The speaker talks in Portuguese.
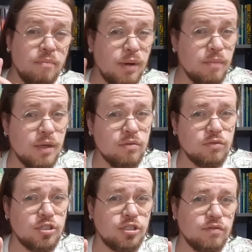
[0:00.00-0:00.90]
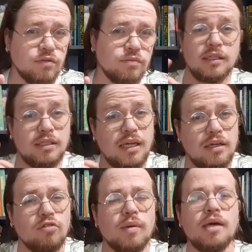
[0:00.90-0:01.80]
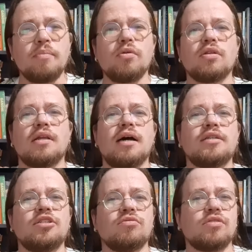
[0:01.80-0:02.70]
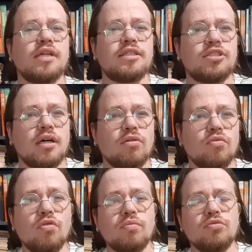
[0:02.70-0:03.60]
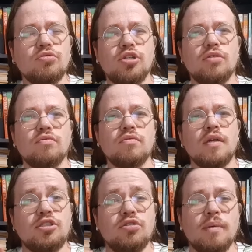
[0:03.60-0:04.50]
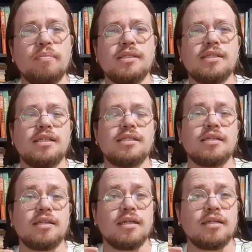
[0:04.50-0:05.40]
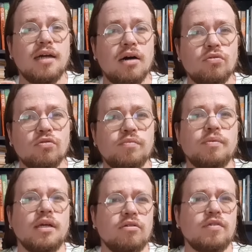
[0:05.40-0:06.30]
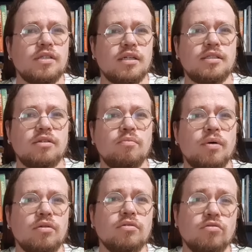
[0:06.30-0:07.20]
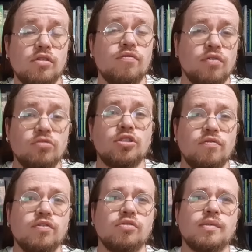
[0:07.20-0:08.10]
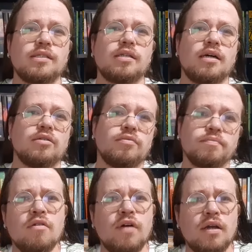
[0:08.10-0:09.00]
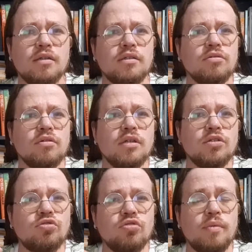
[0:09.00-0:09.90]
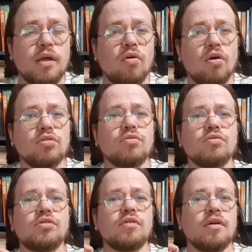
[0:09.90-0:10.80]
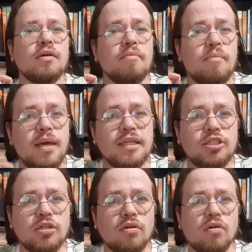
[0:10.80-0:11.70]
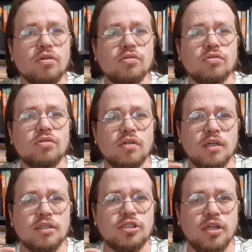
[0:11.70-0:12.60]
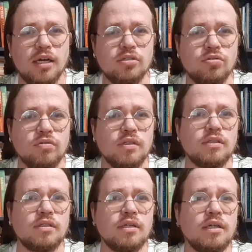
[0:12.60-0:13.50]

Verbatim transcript: Primeiro motivo, saiu uma reportagem no site da Globo, do G1, de uma pesquisa da USP, né, Universidade de São Paulo, inclusive foi onde eu fiz o mestrado, falando sobre rótulos mentirosos de rações.